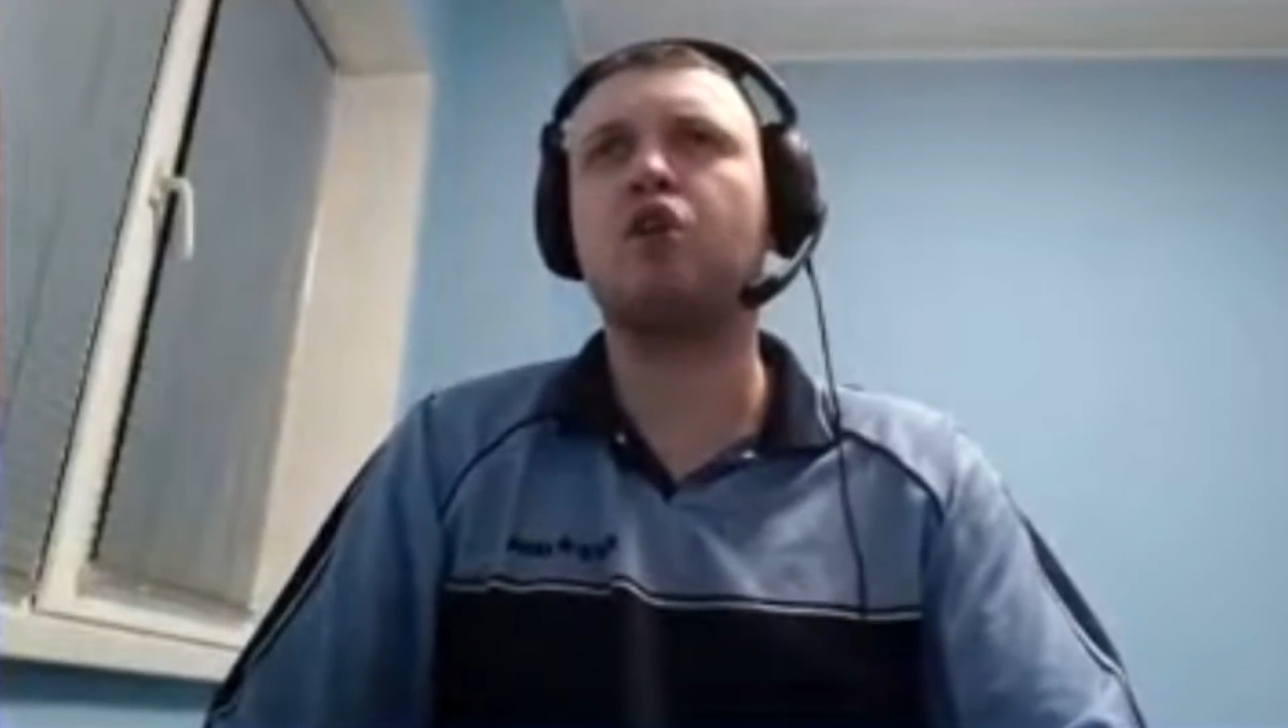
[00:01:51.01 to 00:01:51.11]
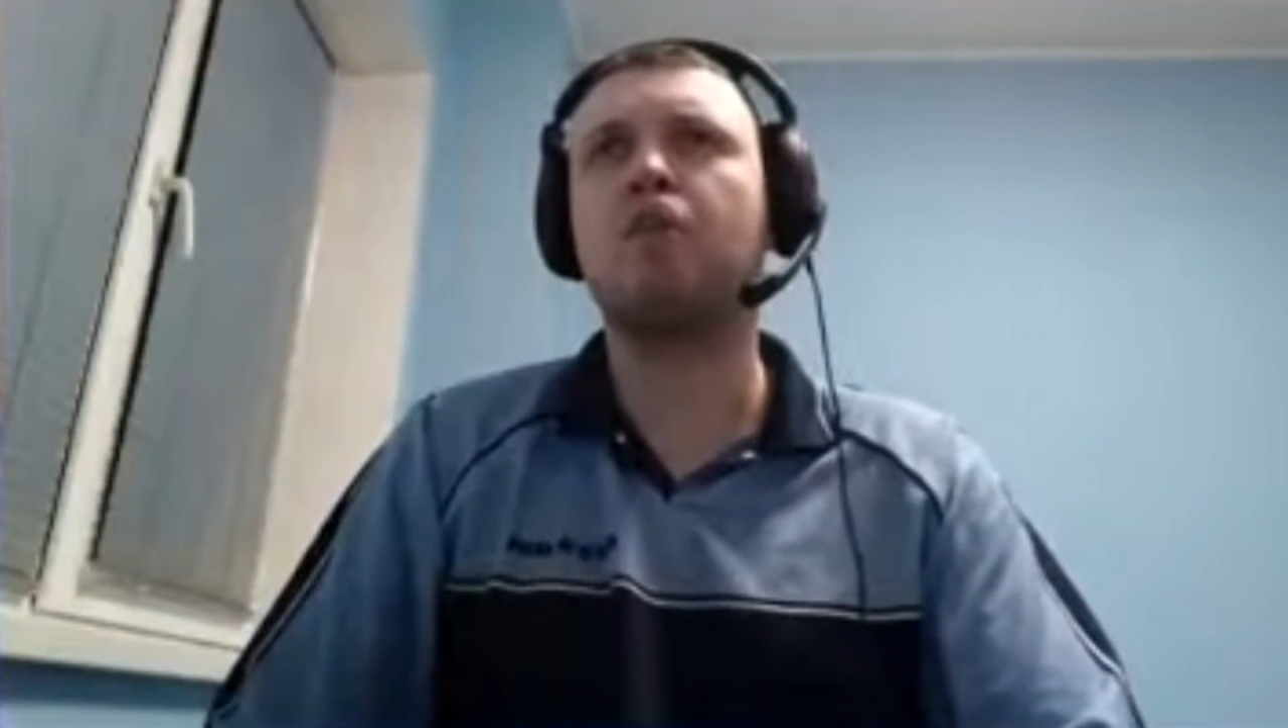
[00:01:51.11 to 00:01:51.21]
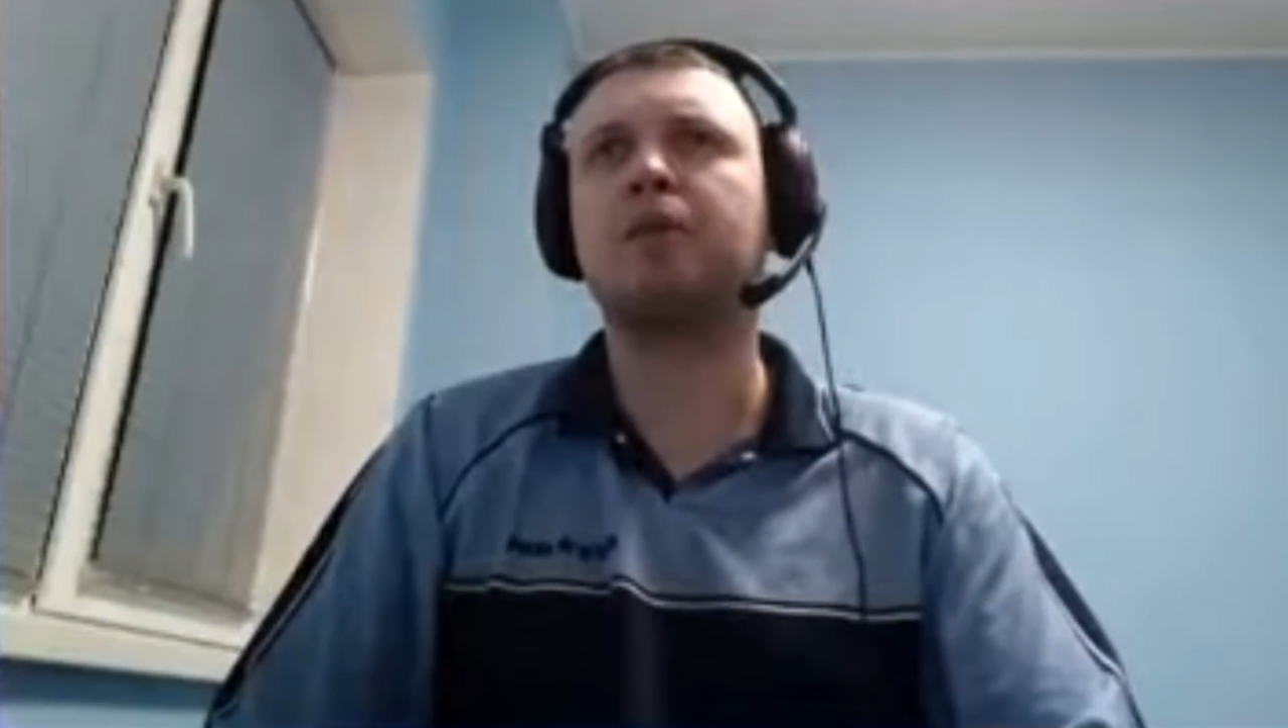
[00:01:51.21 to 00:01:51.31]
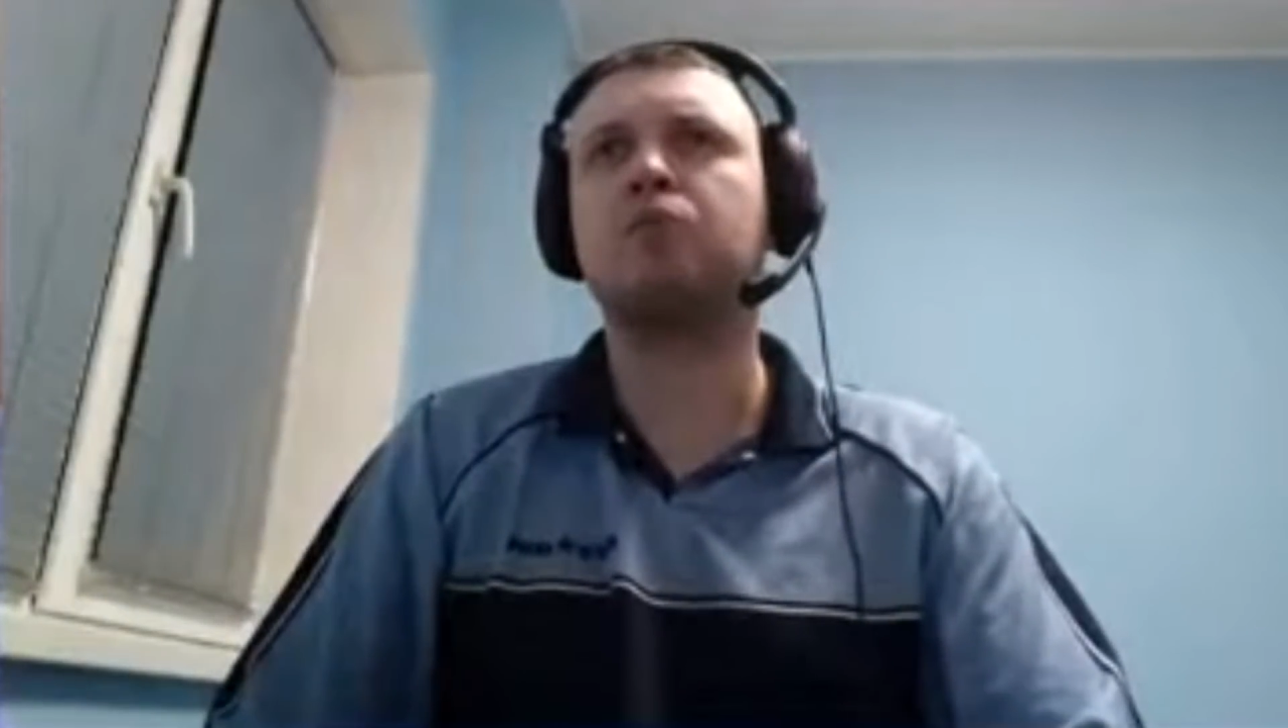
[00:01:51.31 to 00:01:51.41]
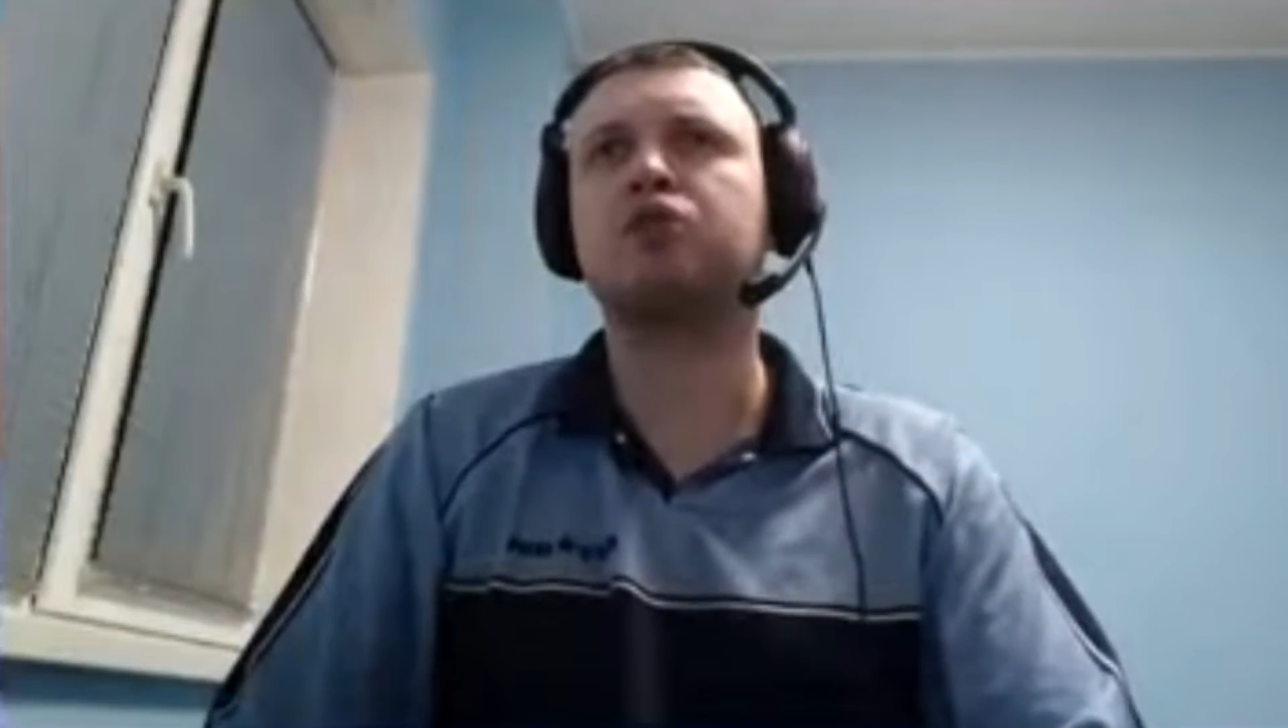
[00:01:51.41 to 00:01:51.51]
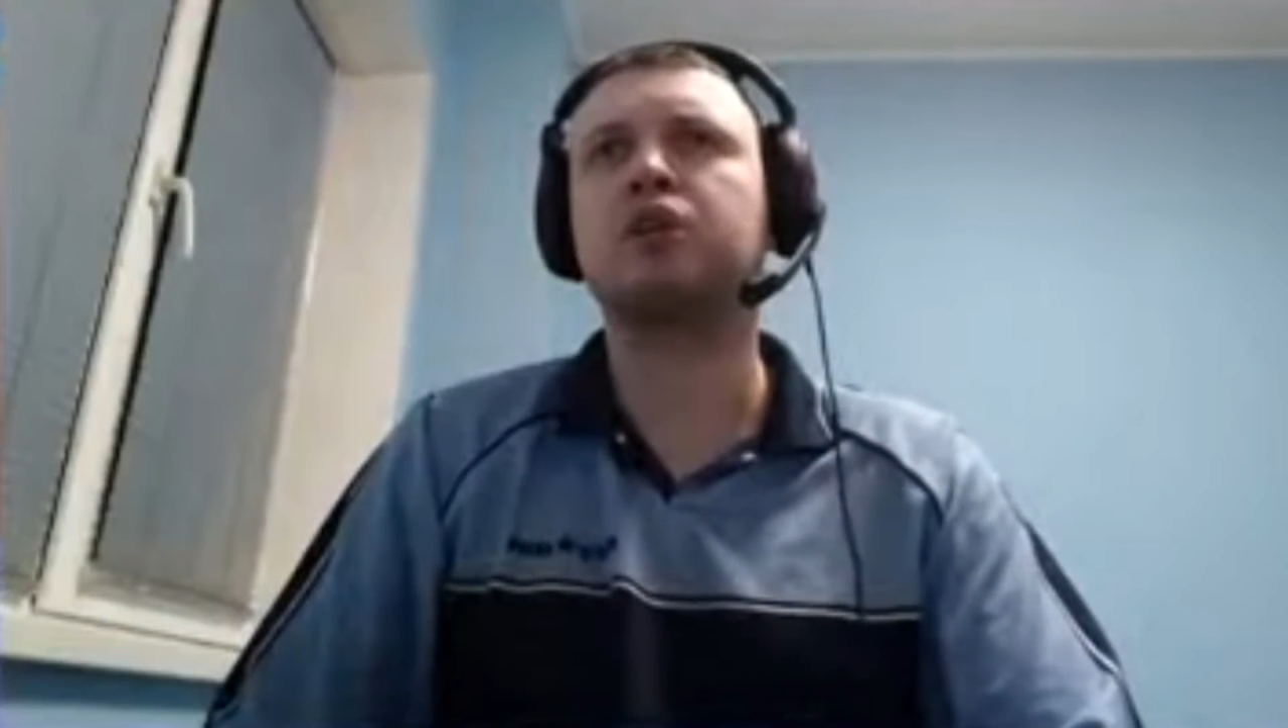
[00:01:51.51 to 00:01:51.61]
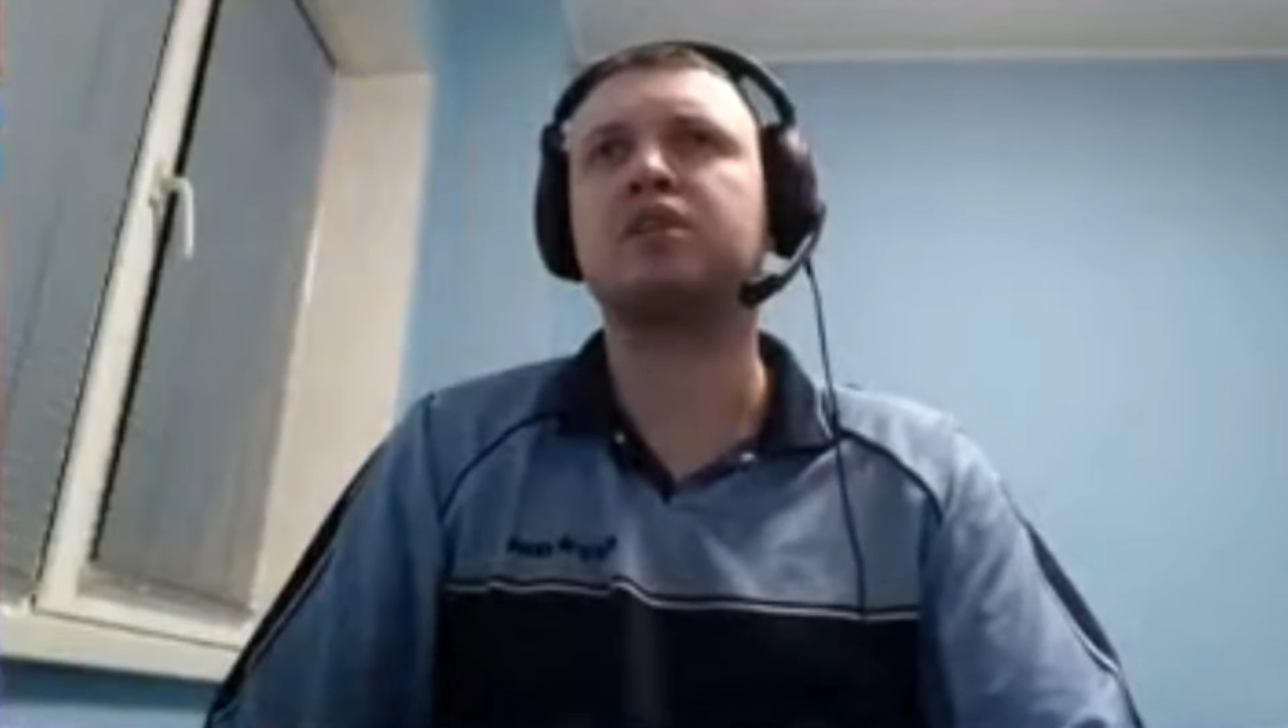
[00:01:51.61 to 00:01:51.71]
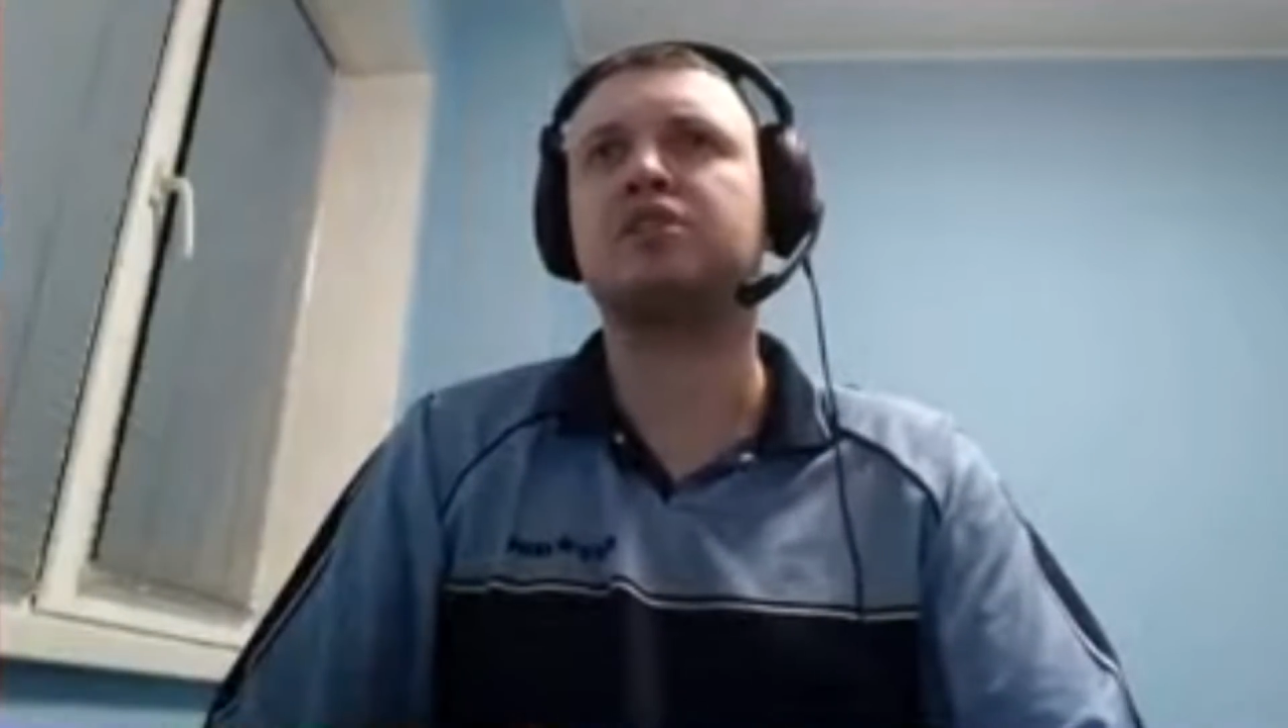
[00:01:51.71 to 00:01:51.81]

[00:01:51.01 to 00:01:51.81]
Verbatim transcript: потому что я себе